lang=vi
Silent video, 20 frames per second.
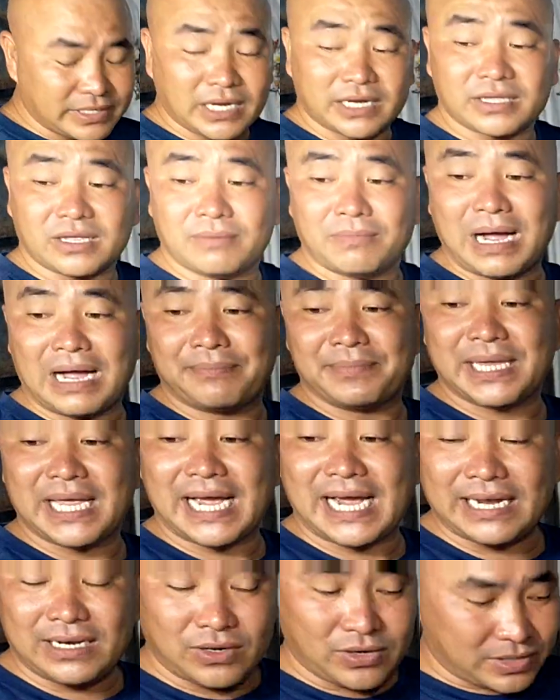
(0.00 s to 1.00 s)
nhân cho
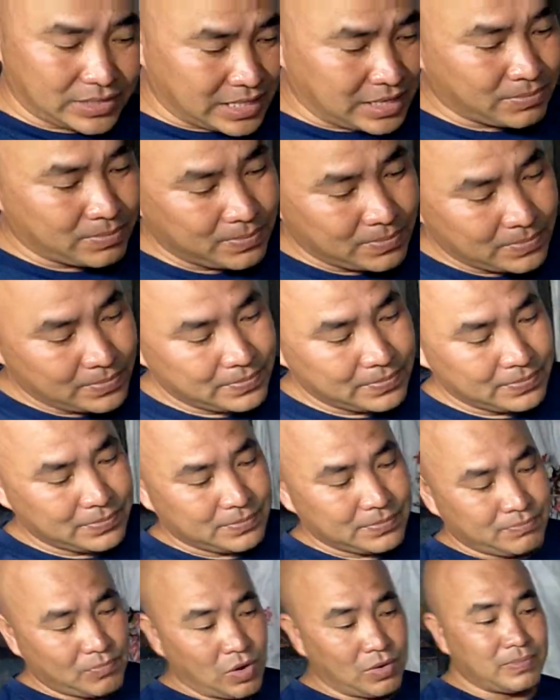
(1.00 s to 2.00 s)
32 lọt lòng
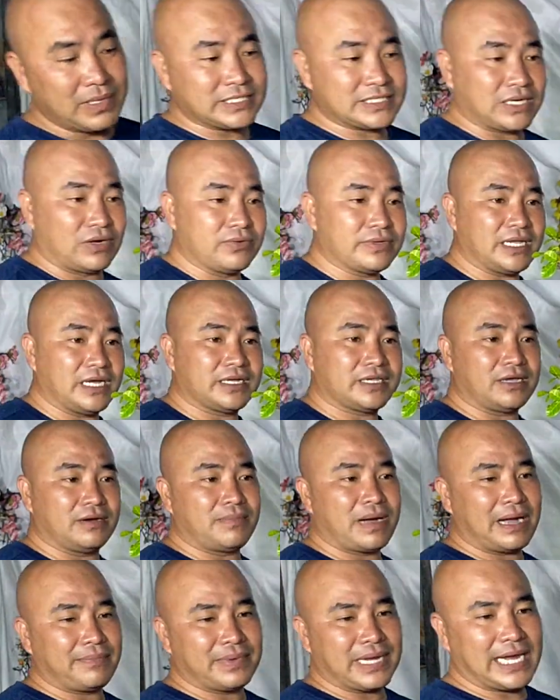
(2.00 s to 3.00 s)
46 nhân cho
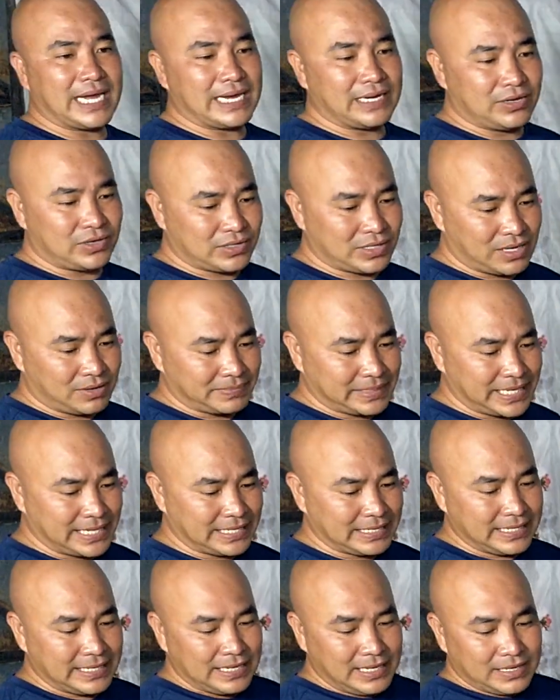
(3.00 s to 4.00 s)
32 lọt lòng nha
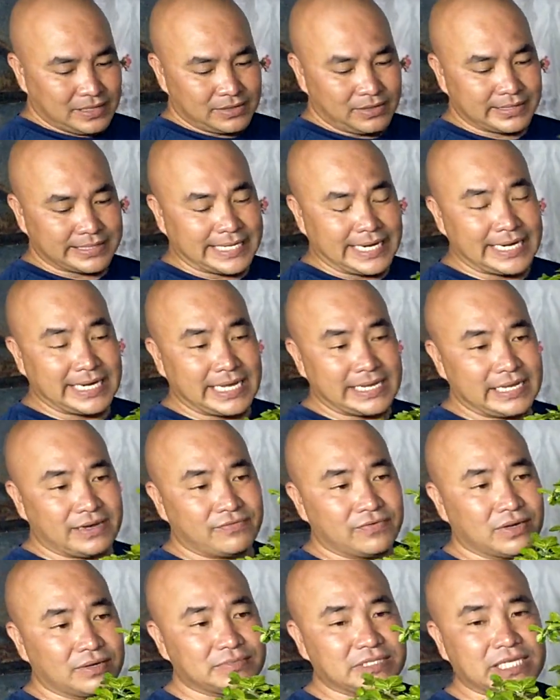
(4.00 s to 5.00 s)
rồi cây này nhà
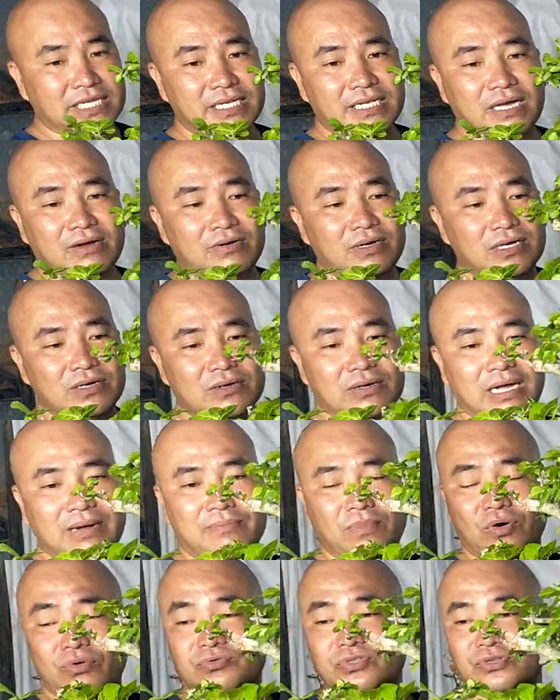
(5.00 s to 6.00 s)
vườn em xin giao lưu là
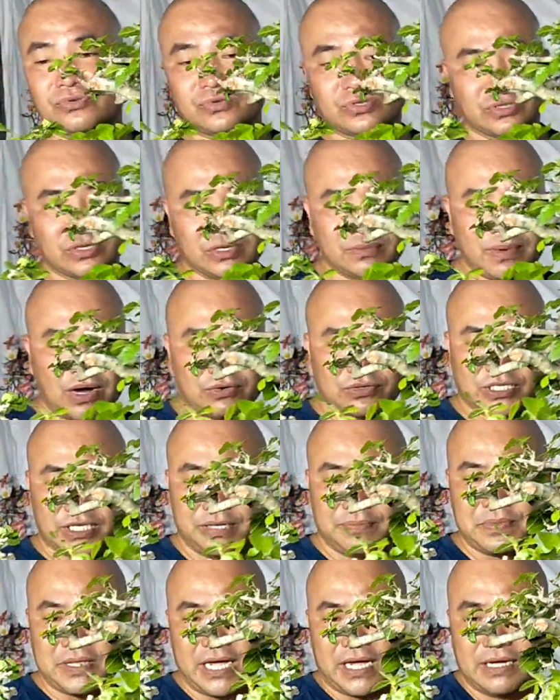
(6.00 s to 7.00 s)
một triệu rưỡi bao
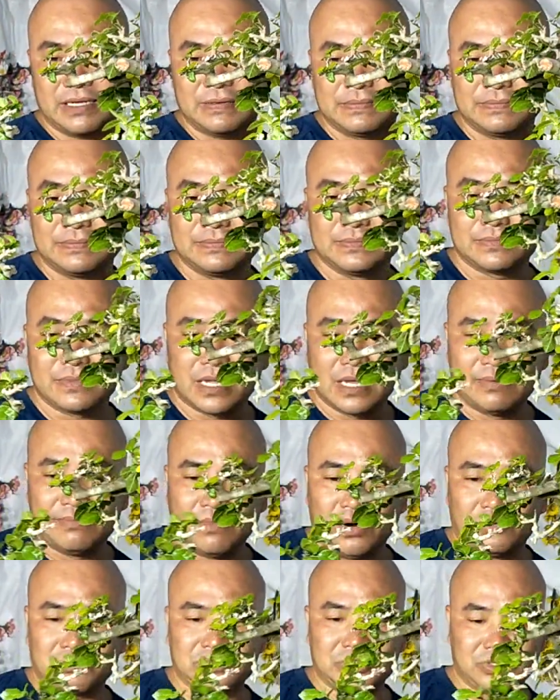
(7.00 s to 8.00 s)
ship nha
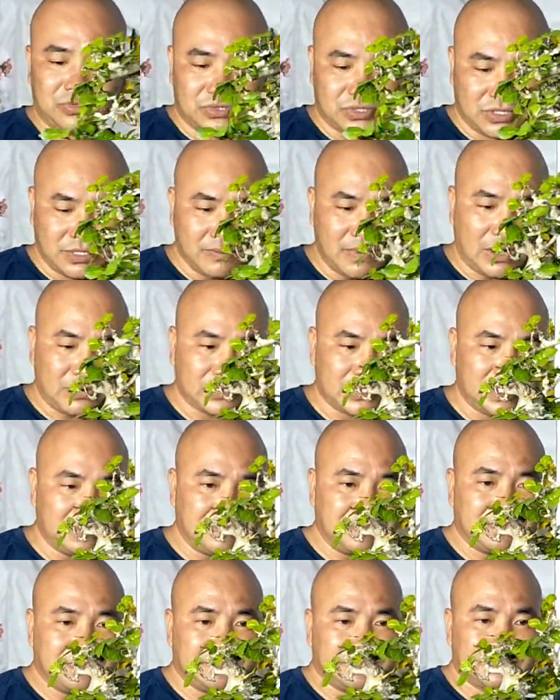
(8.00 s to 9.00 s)
một triệu rưỡi bao ship
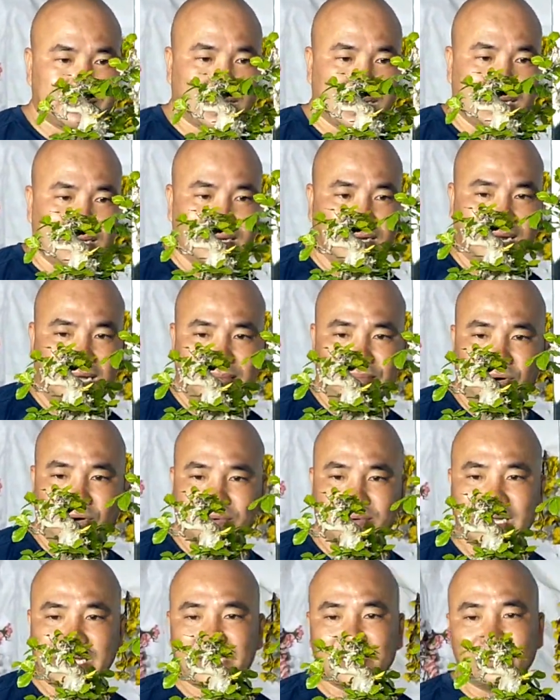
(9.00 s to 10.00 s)
là một
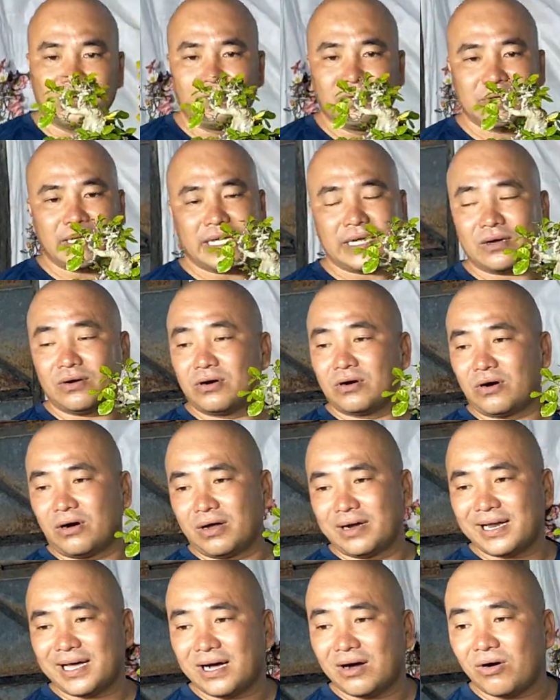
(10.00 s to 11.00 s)
cây dúi hay còn
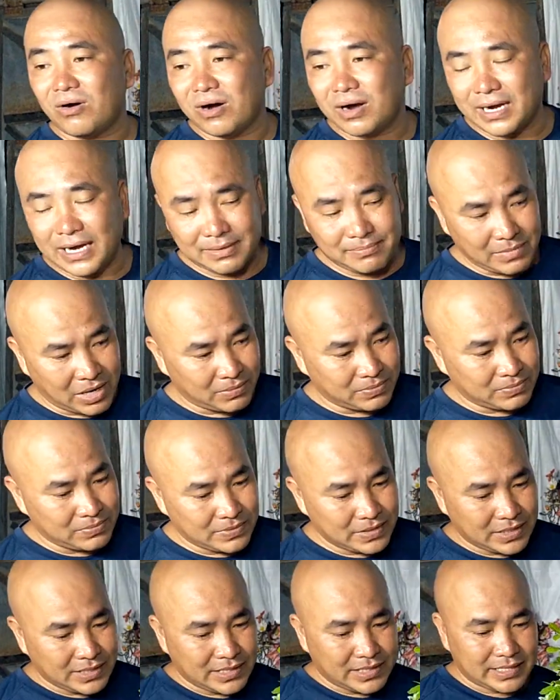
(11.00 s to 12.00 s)
gọi là hoàng anh mộc
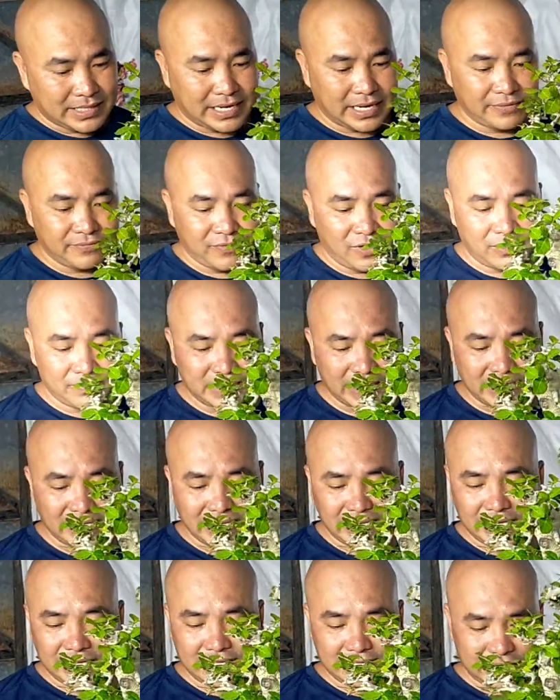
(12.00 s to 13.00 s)
cây form thiên
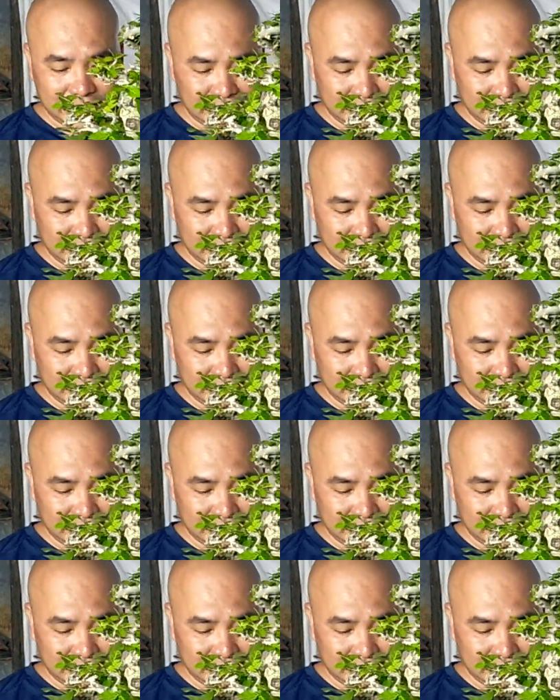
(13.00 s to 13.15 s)
nhiên